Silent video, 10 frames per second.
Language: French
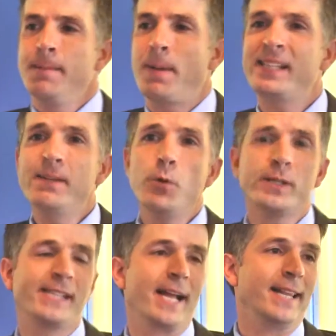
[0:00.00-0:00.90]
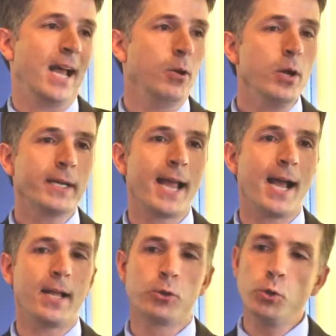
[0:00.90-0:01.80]
Pensez-vous que ça a de l'allure
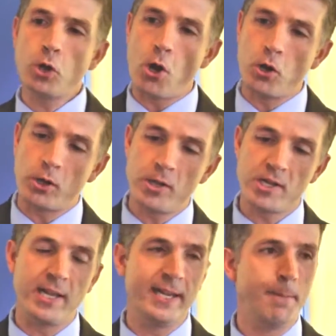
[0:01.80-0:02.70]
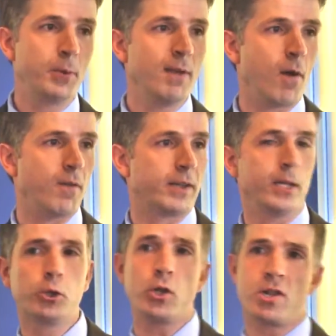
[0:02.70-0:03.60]
quand tout un caucus de députés vont
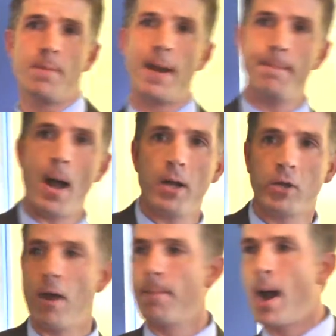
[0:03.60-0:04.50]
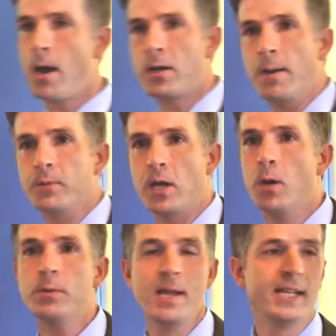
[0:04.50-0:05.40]
voter tous du même bord, d'un bord comme de
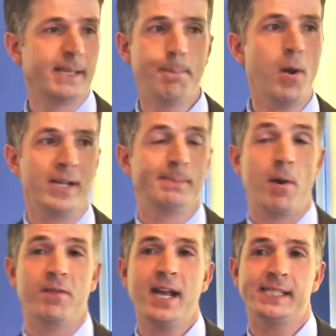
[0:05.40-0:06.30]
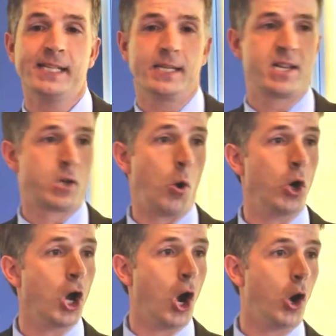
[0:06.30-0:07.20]
l'autre? C'est pas, pas vrai. C'est qu'on
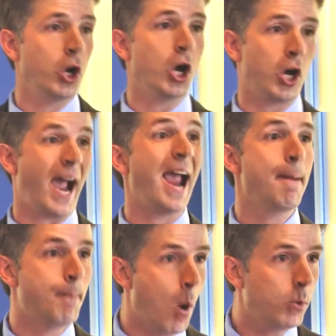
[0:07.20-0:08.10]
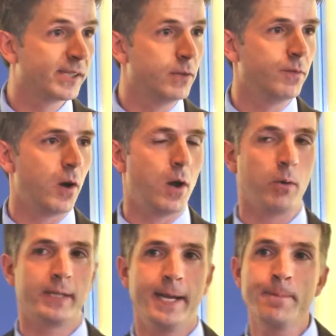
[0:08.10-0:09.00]
leur, on leur impose une
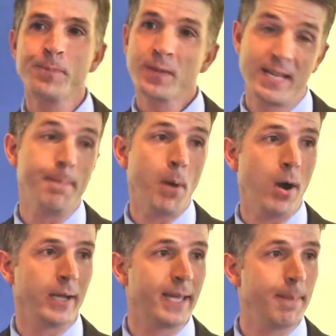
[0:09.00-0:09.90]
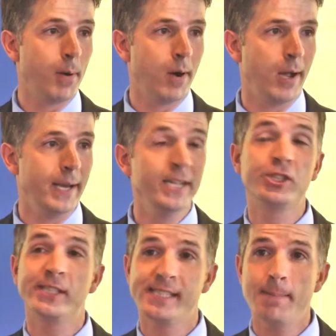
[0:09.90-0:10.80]
volonté qui n'est pas, pas euh,
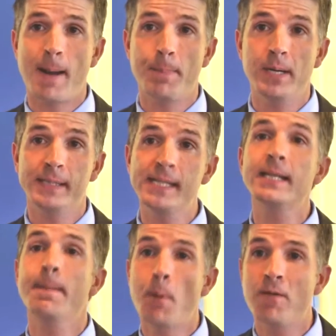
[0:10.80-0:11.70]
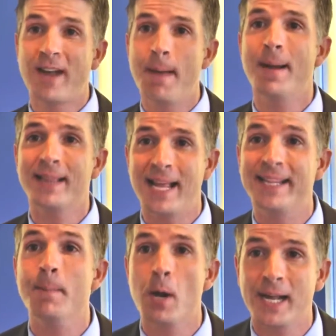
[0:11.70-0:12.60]
légitime en politique, qui n'est pas vraiment de la
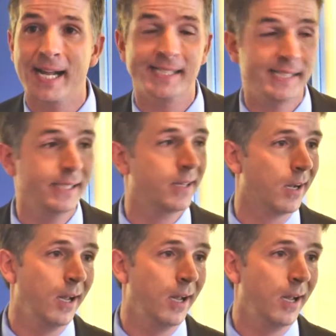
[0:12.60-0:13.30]
démocratie.